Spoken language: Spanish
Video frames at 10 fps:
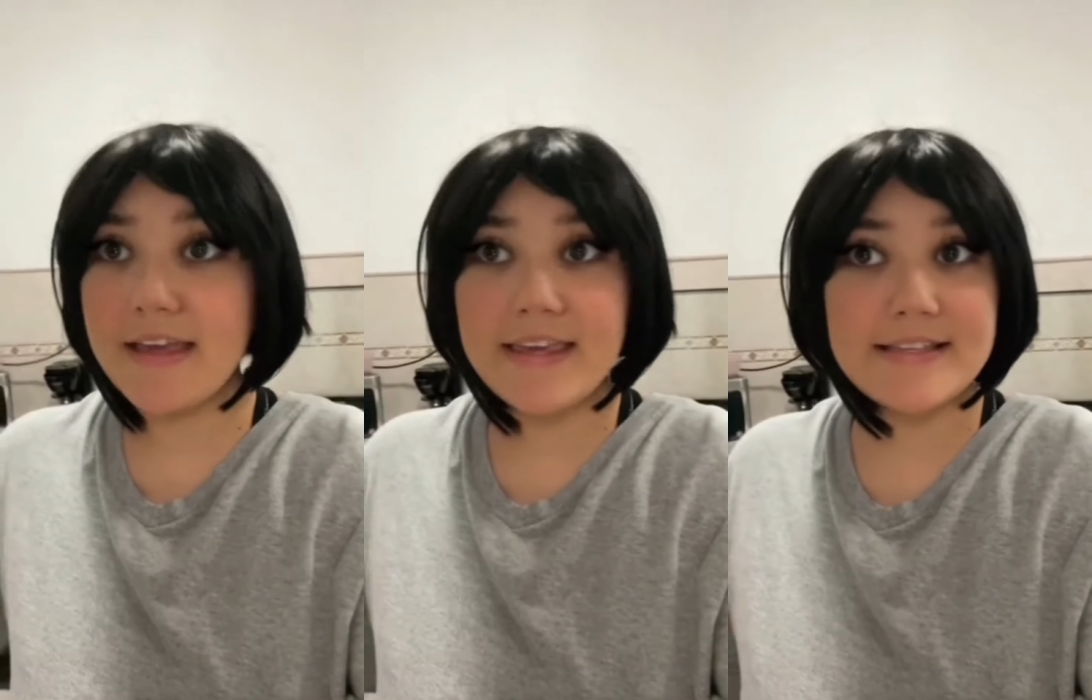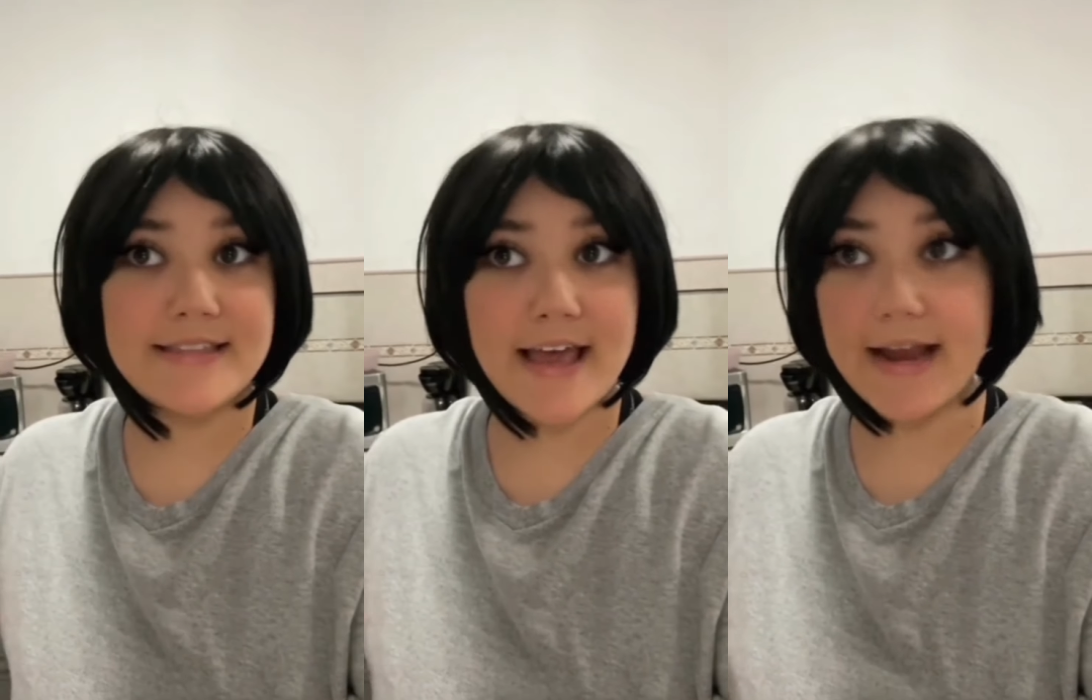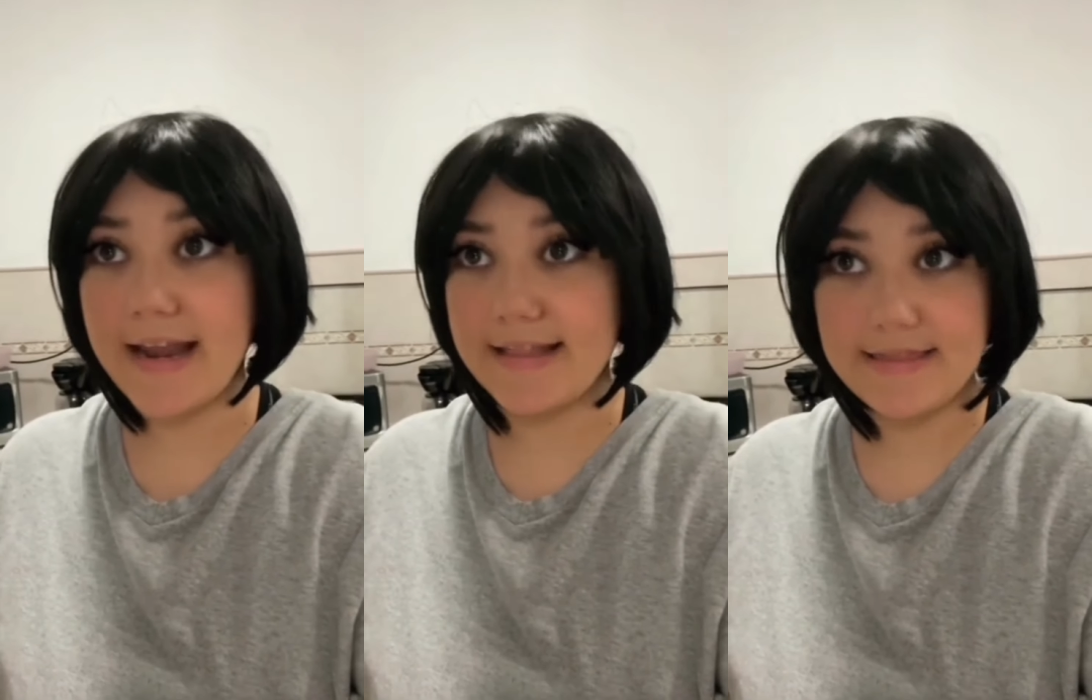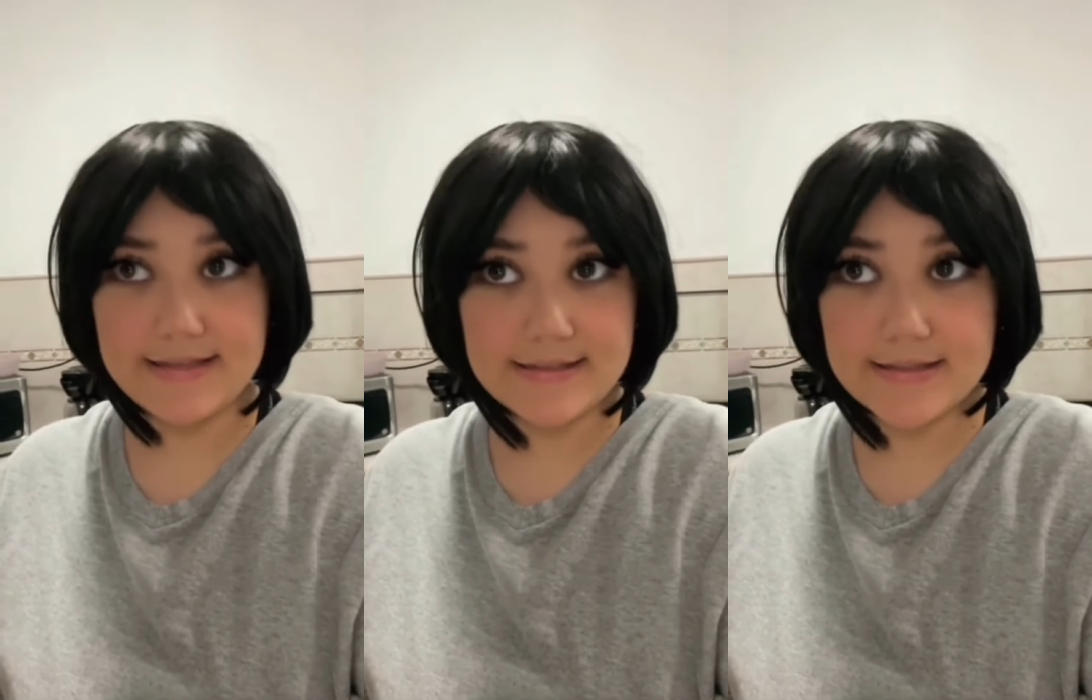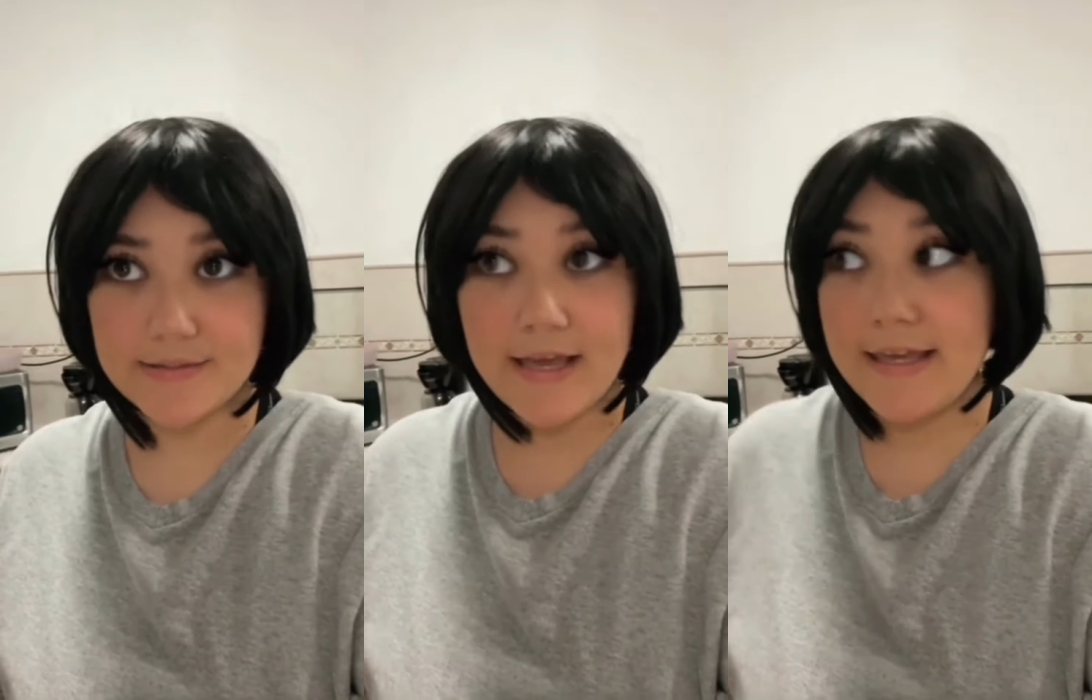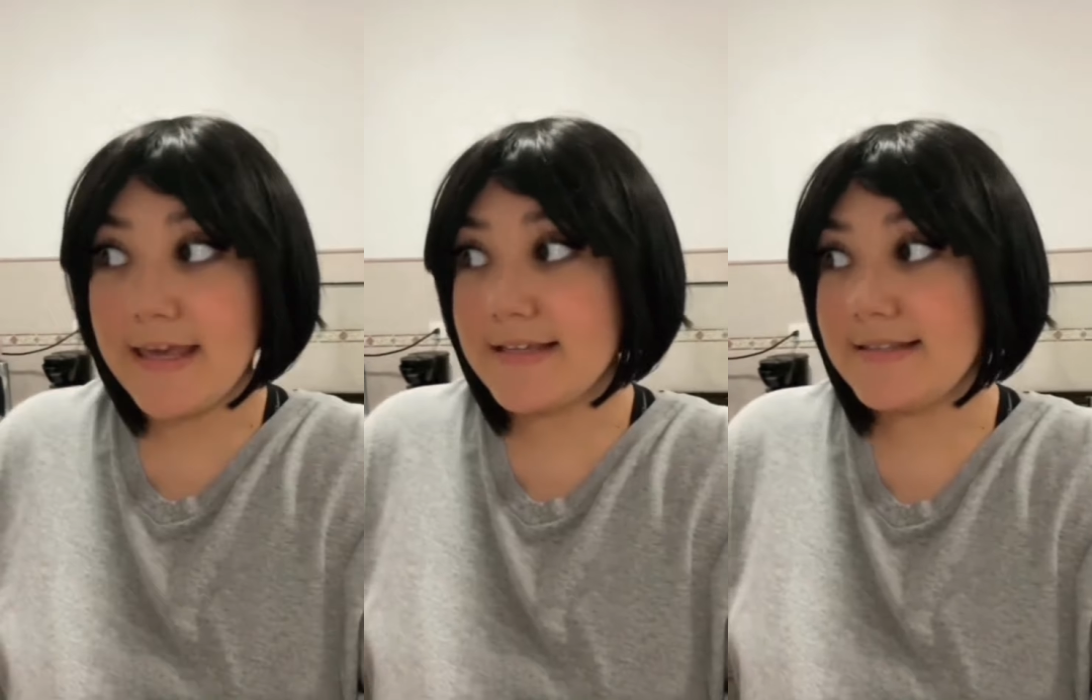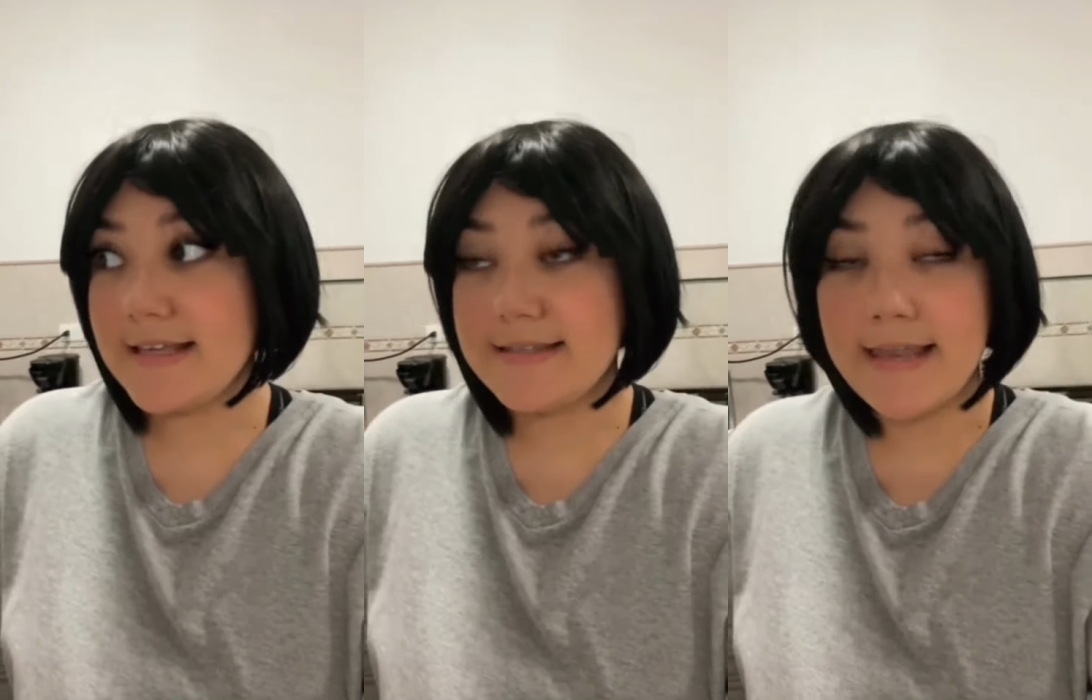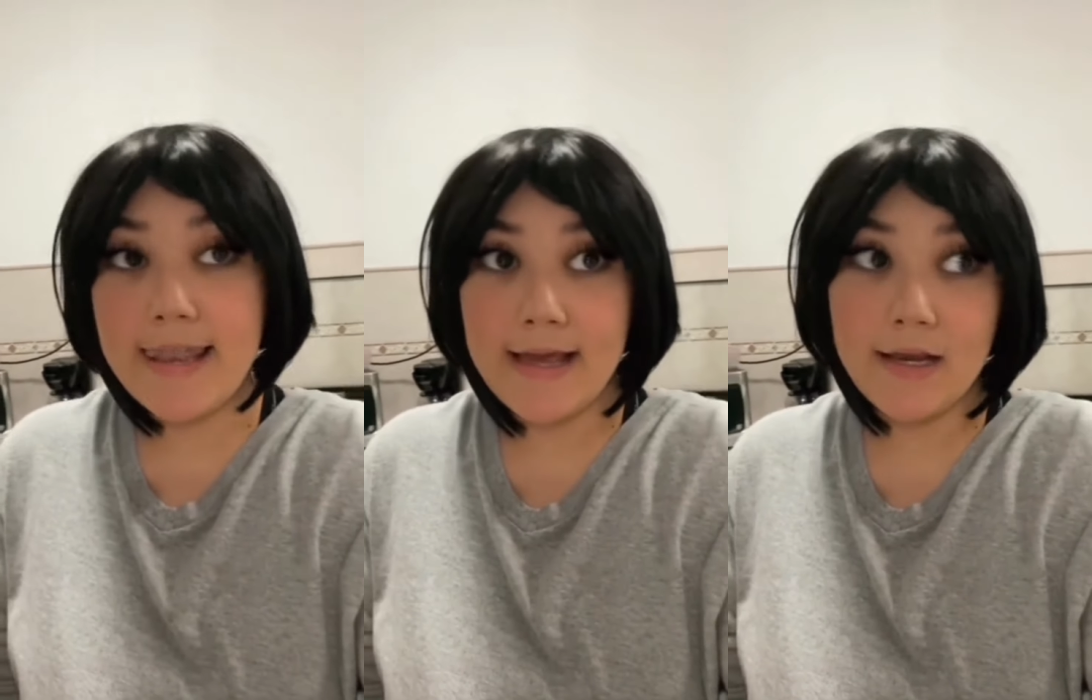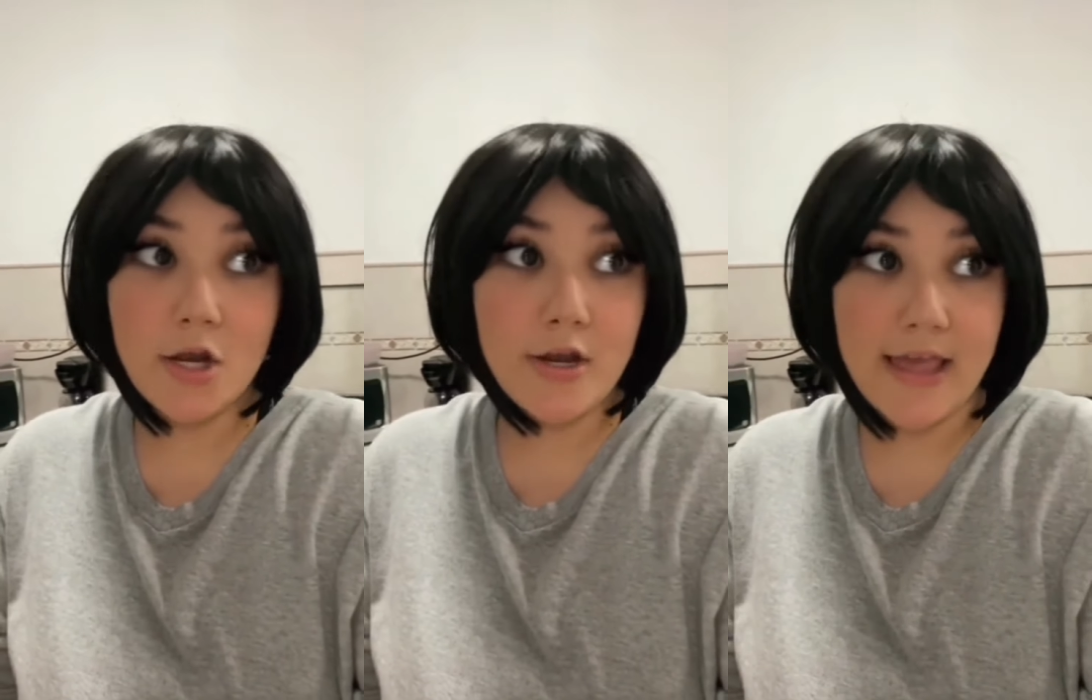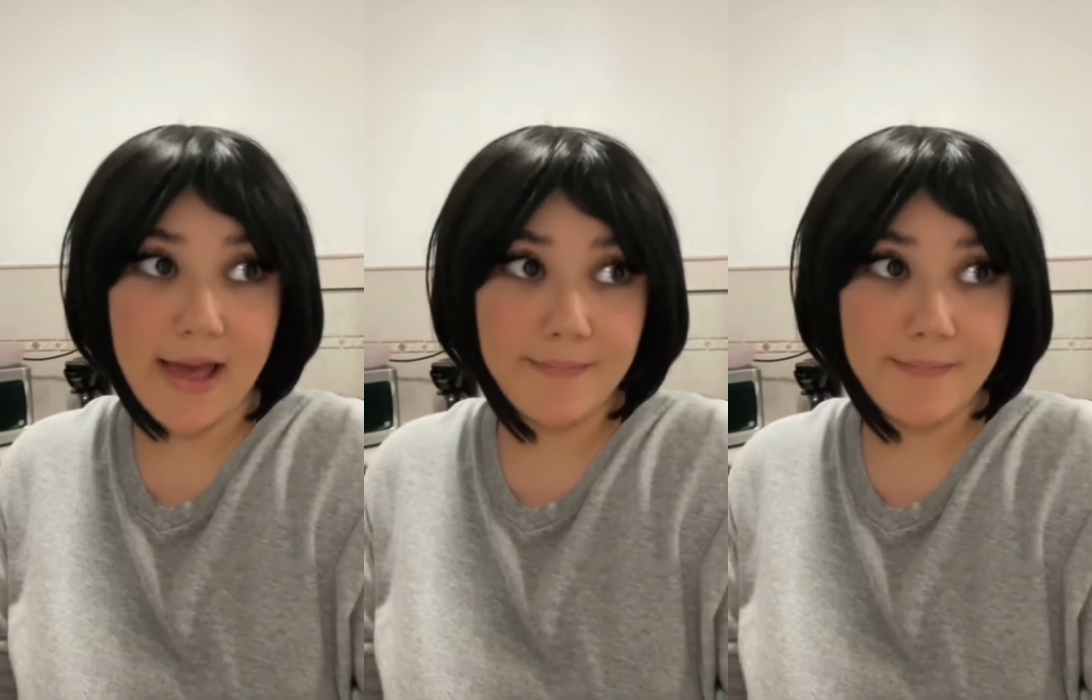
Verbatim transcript: aquí es de a gratis. Y estás en la gloria.